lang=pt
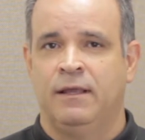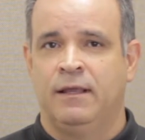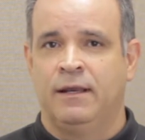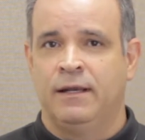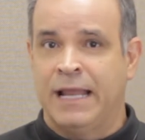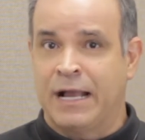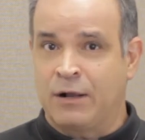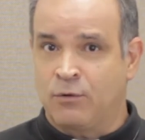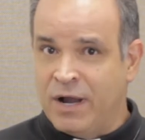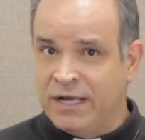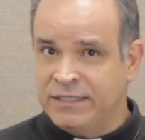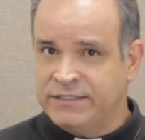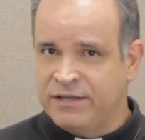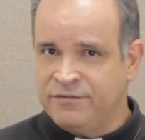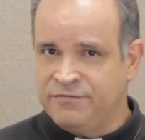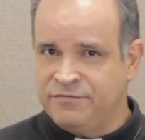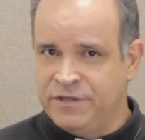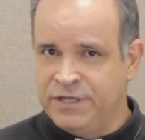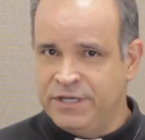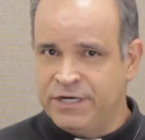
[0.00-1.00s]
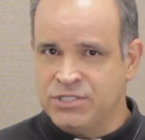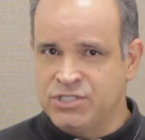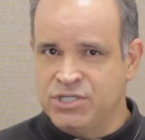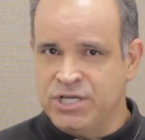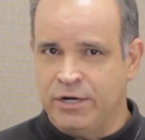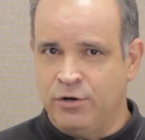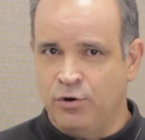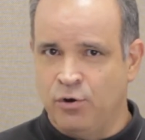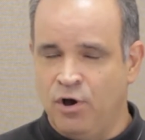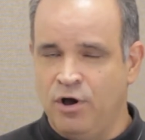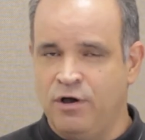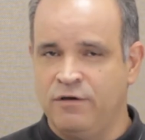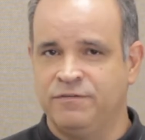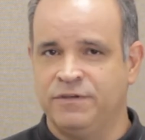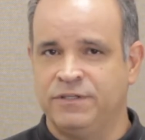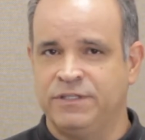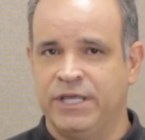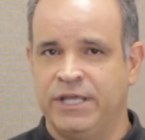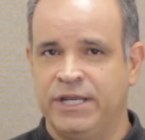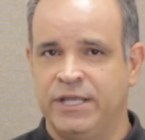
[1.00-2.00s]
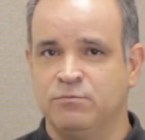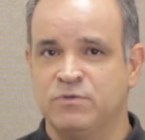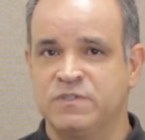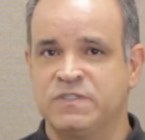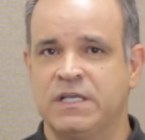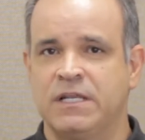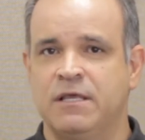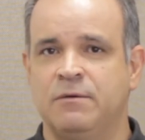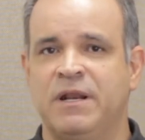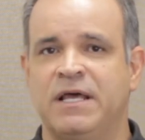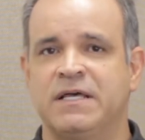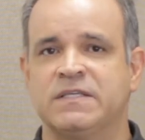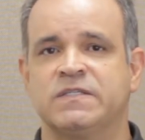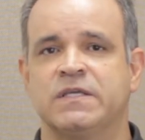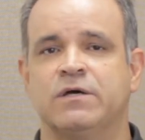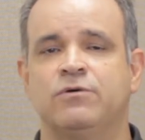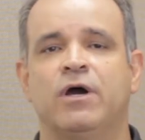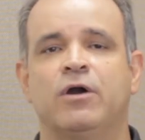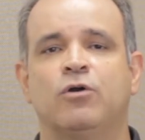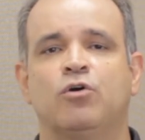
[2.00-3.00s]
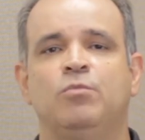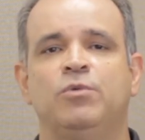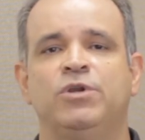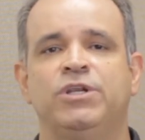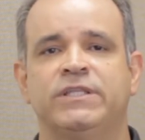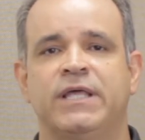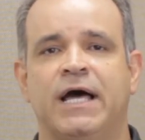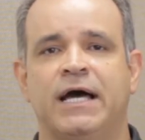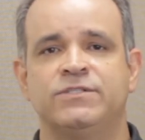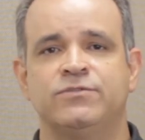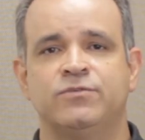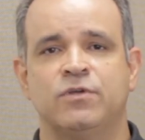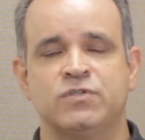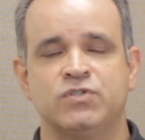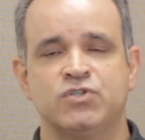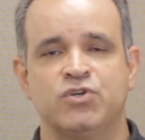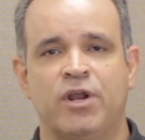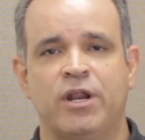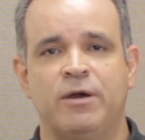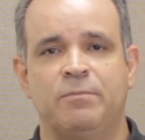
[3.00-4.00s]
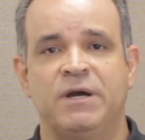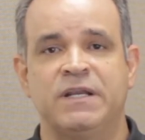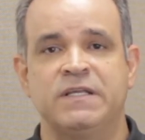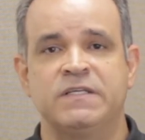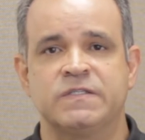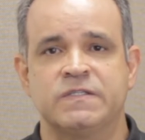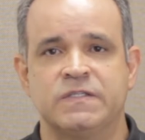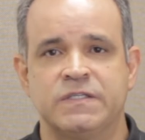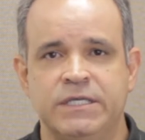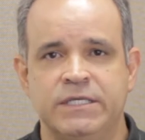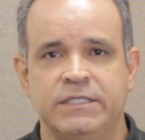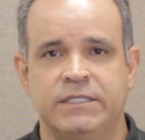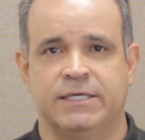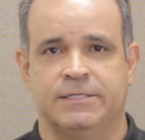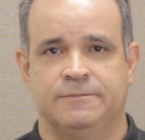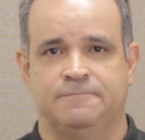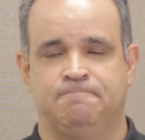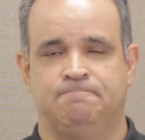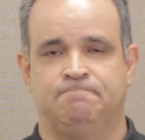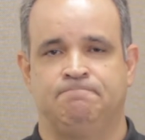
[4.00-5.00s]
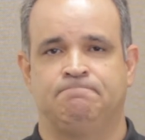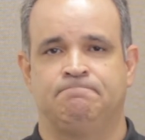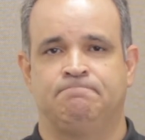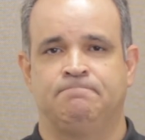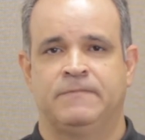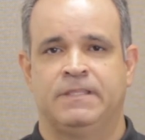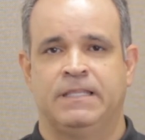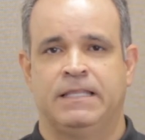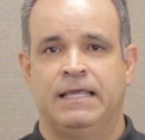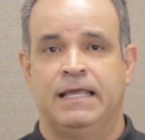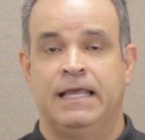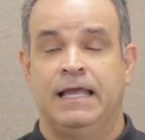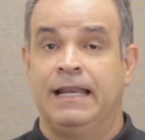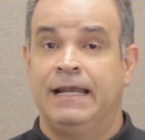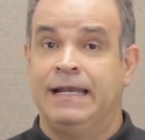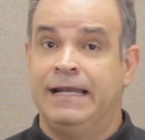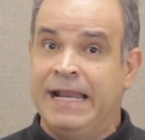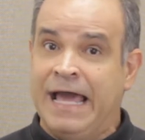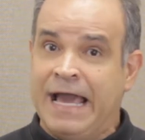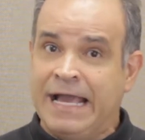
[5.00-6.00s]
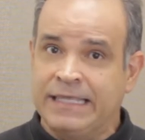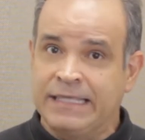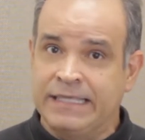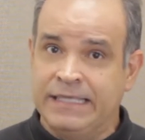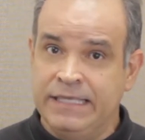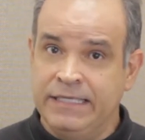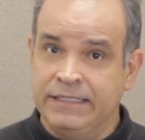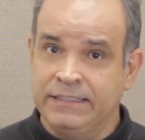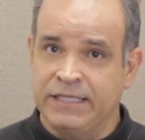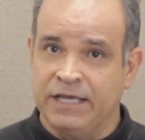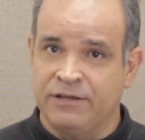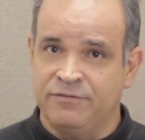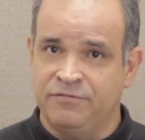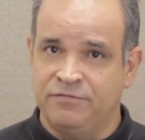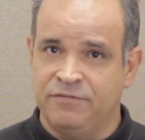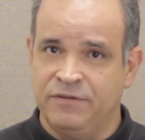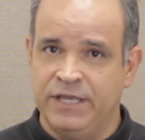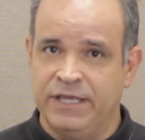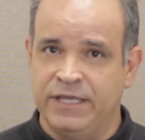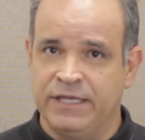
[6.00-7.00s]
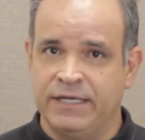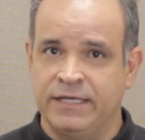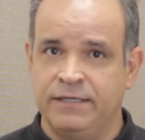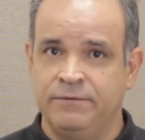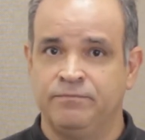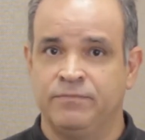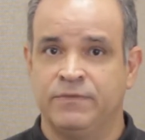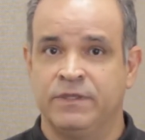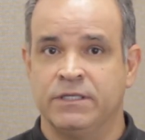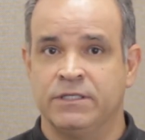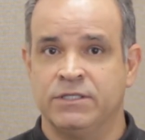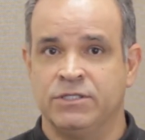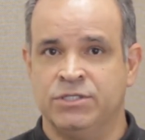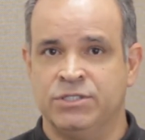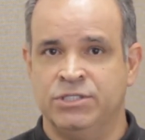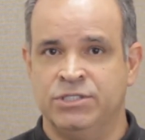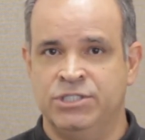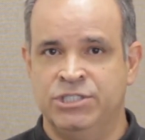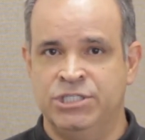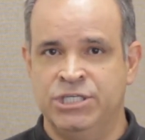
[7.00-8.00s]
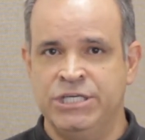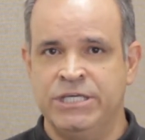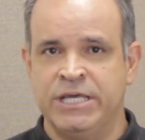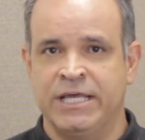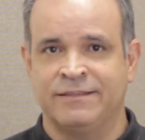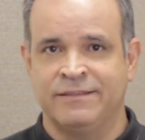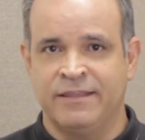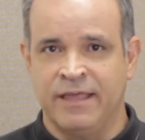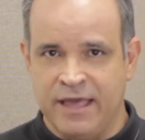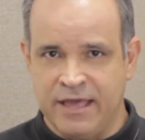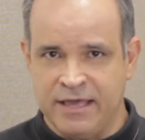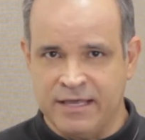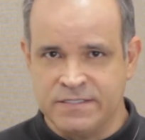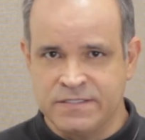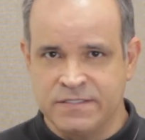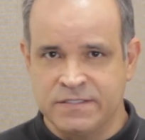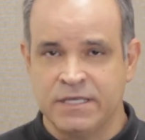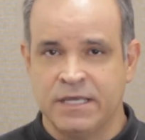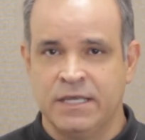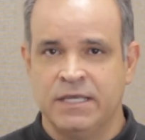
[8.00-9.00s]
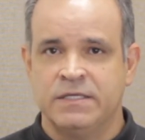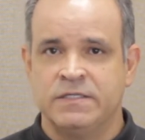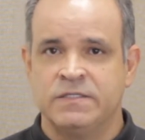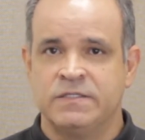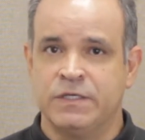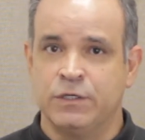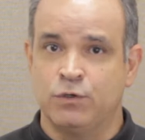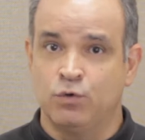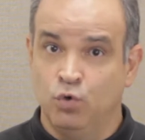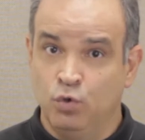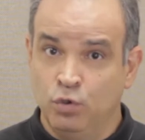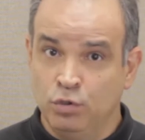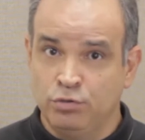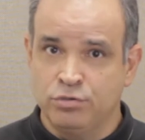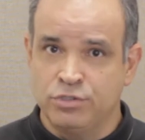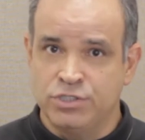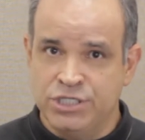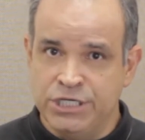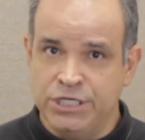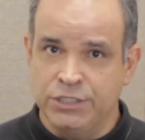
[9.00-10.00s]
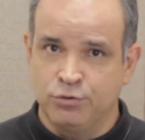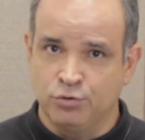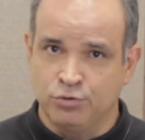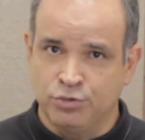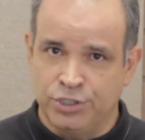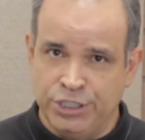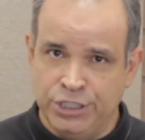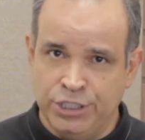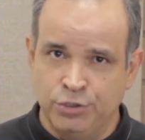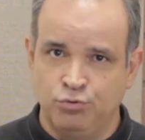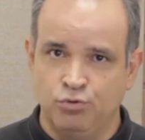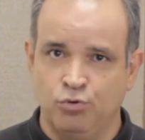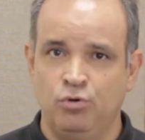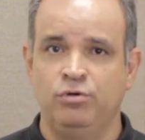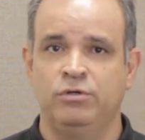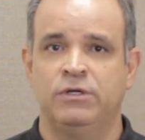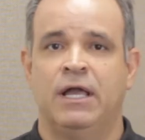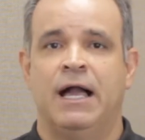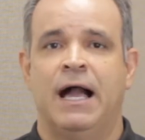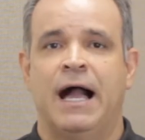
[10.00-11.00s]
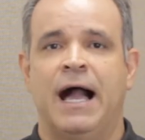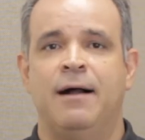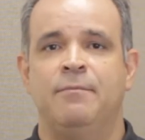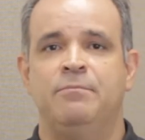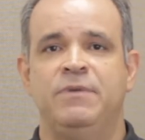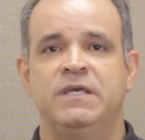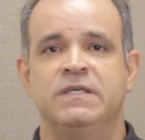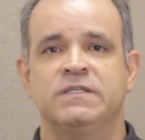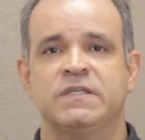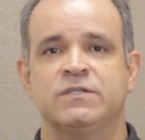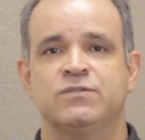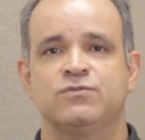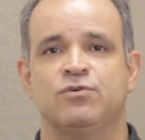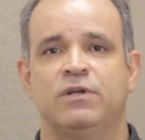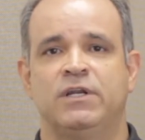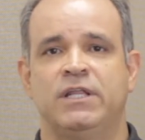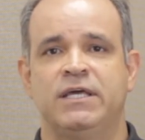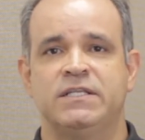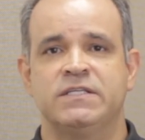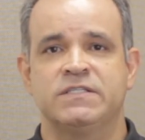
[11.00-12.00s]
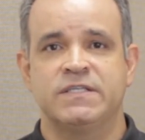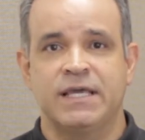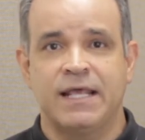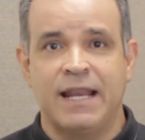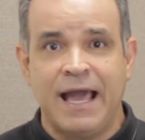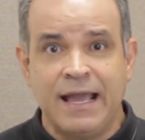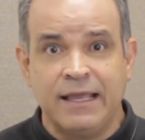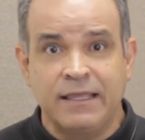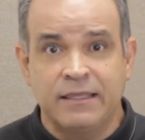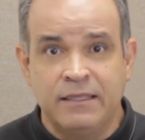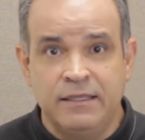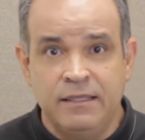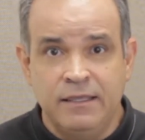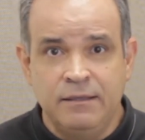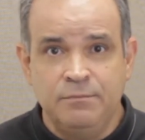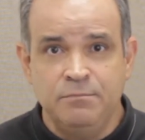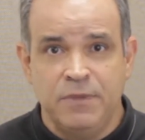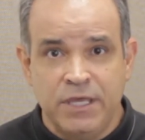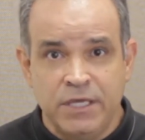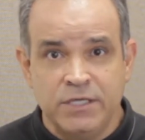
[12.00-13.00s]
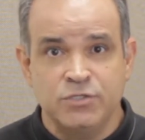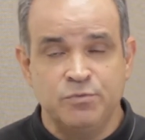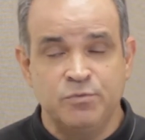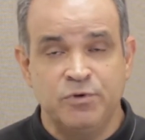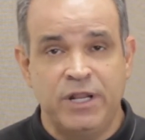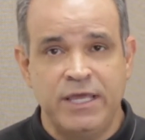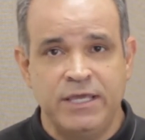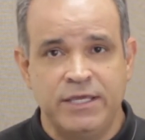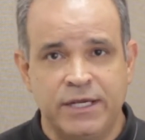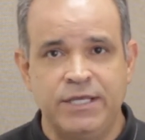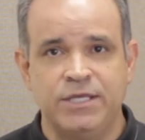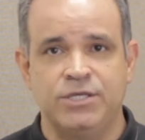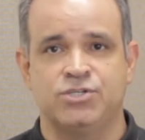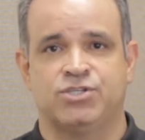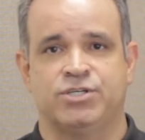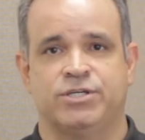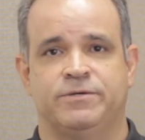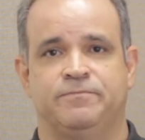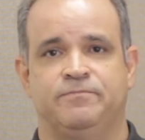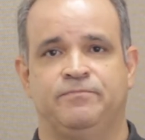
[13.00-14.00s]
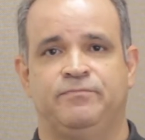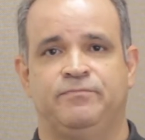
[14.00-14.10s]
Na quarta-feira, dia 9, teremos celebração na comunidade Nossa Senhora Aparecida. Na quinta-feira, dia 10, segundo dia do tríduo, a missa solene será aqui mesmo na igreja.